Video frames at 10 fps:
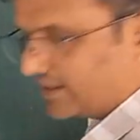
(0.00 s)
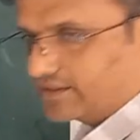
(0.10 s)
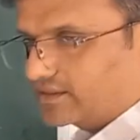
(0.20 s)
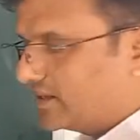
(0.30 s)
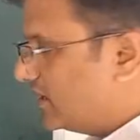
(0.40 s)

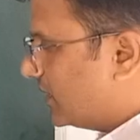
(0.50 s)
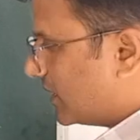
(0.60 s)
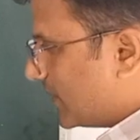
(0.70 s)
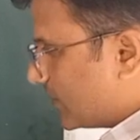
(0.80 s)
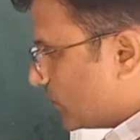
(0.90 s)
एट
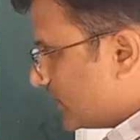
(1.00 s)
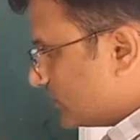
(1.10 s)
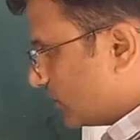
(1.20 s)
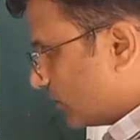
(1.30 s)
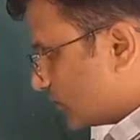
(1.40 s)
अब आपको
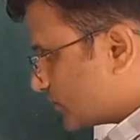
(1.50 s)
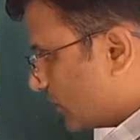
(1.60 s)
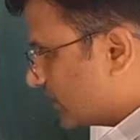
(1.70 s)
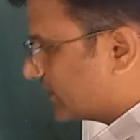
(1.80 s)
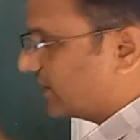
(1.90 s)
इन दोनों को
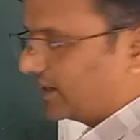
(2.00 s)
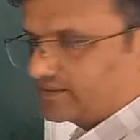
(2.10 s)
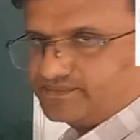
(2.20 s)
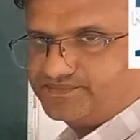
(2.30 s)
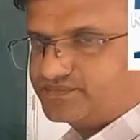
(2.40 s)
सॉल्व करना है
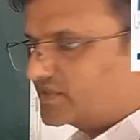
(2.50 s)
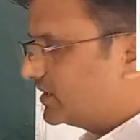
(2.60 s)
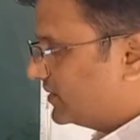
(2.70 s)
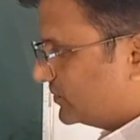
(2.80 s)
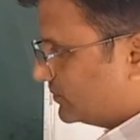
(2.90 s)

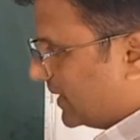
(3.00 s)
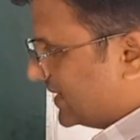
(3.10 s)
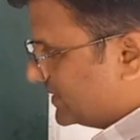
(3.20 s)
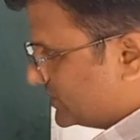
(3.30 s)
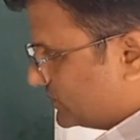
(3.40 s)
तो
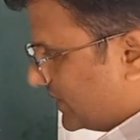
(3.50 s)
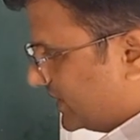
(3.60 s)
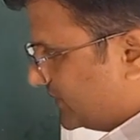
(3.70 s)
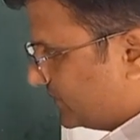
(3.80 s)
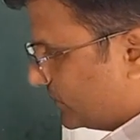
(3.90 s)
माइनस
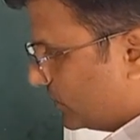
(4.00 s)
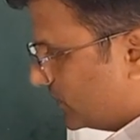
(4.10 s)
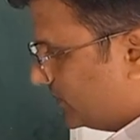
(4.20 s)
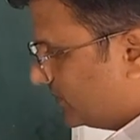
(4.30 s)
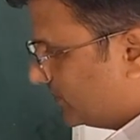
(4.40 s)
ट्वेंटी
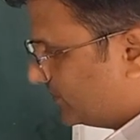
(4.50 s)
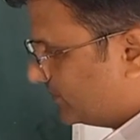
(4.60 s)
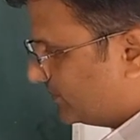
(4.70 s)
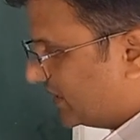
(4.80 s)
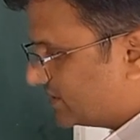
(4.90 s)
फोर
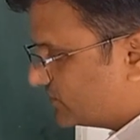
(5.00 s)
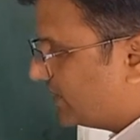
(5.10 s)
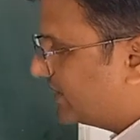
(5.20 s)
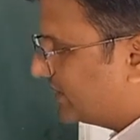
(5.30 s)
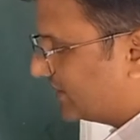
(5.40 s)
प्लस
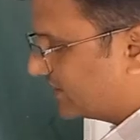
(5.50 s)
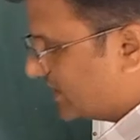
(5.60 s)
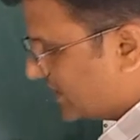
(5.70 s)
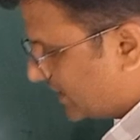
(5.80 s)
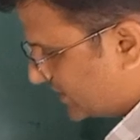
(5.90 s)
ट्वेंटी एट
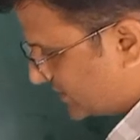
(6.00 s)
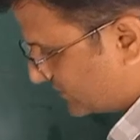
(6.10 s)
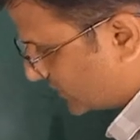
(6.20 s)
इज